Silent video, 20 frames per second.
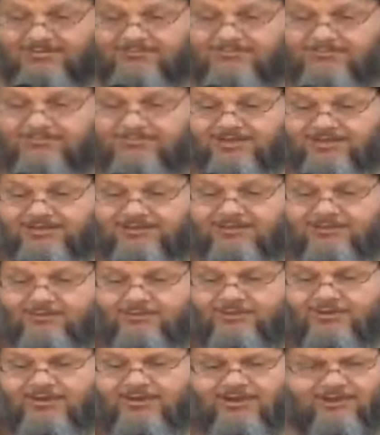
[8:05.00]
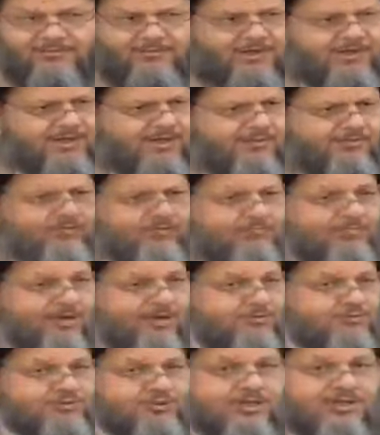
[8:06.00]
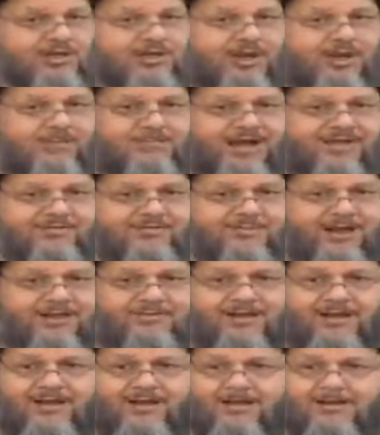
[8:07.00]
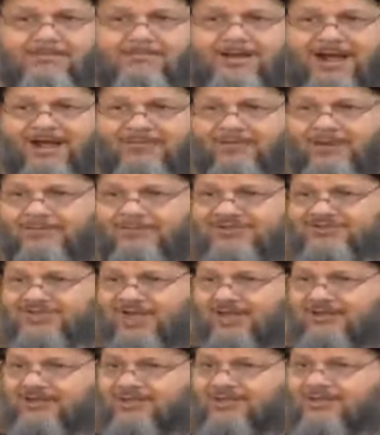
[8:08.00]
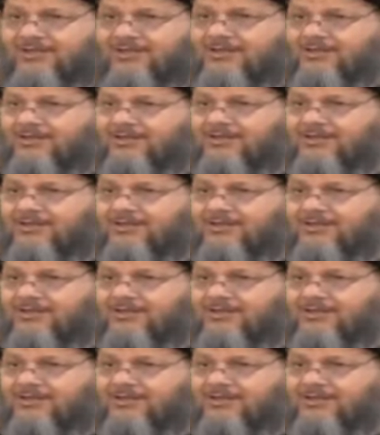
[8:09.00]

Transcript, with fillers: مثل النظر ثم يشير الى بعض ماذا بعض المصاديق